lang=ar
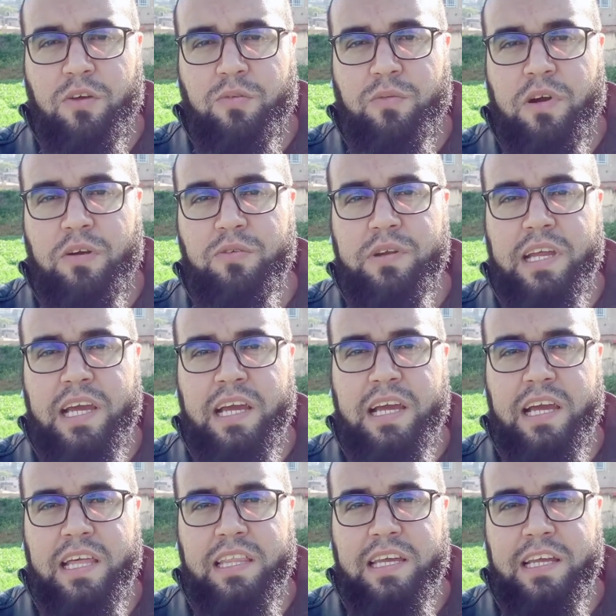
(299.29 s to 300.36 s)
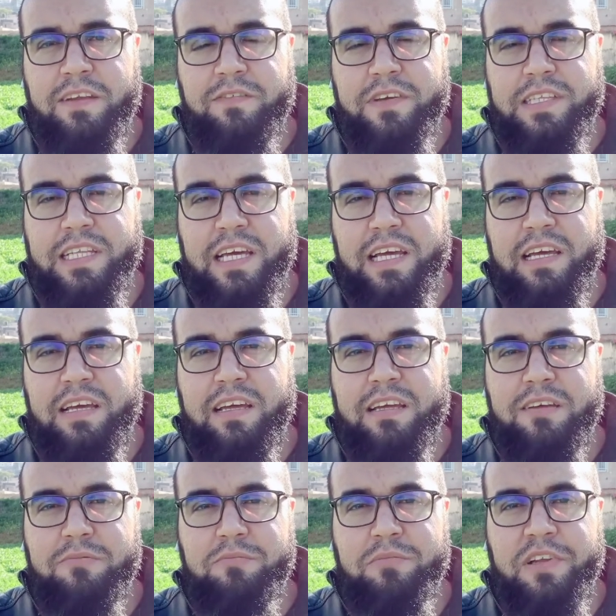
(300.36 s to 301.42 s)
وهنا هذه الفتاة
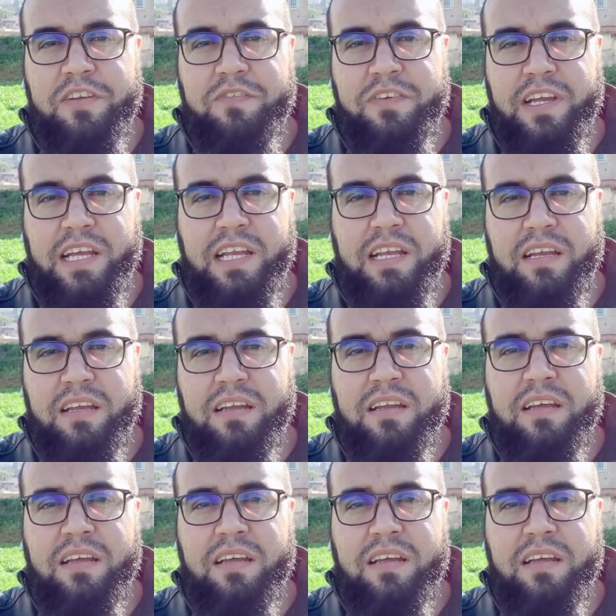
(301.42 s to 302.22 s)
بالفعل